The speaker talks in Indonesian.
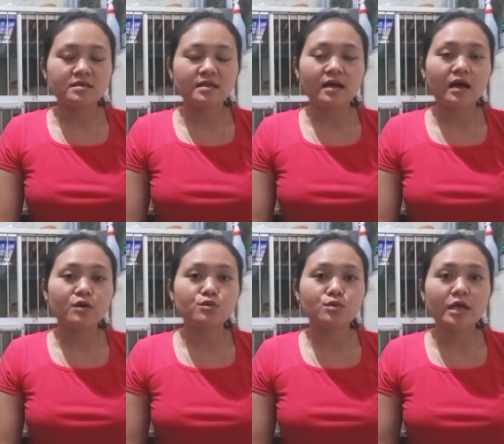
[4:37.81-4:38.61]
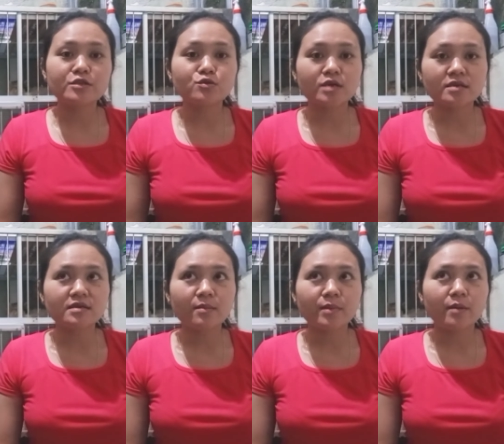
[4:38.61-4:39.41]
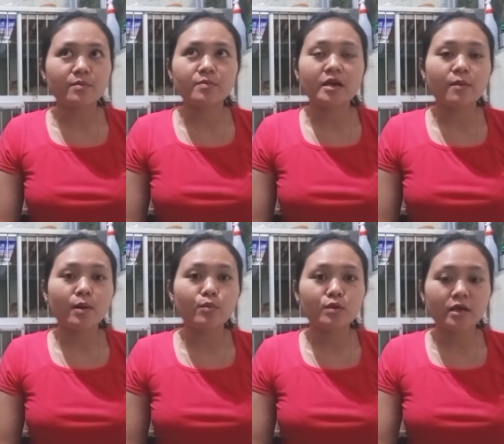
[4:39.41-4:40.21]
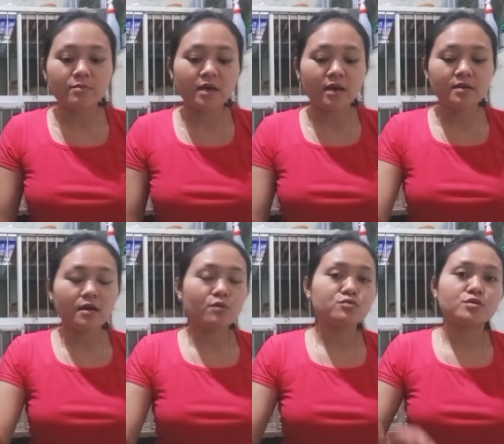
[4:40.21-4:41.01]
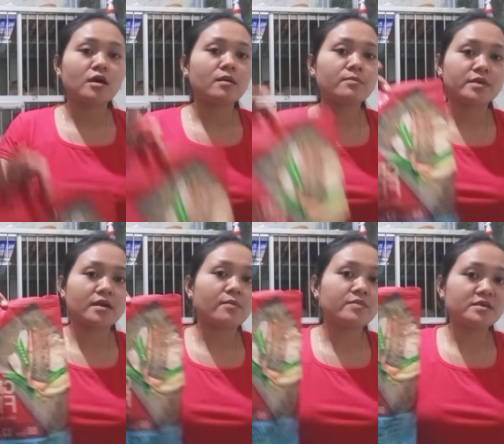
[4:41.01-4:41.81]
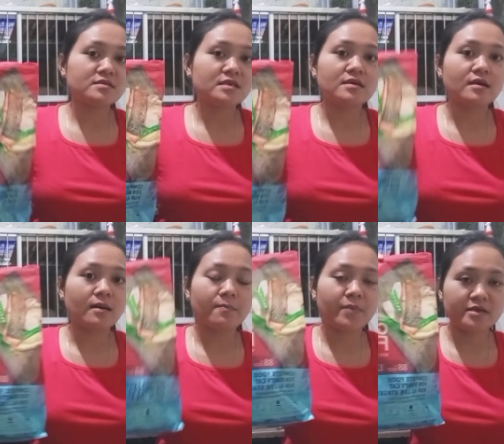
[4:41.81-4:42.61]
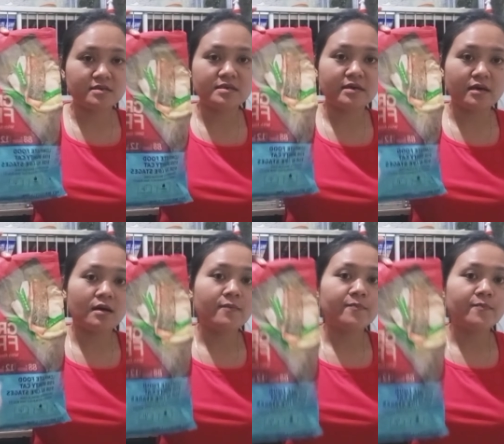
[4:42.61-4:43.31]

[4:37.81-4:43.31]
setelah aku lanjutkan sampai beberapa bulan bahkan aku sudah hampir habis 3 pack ini ya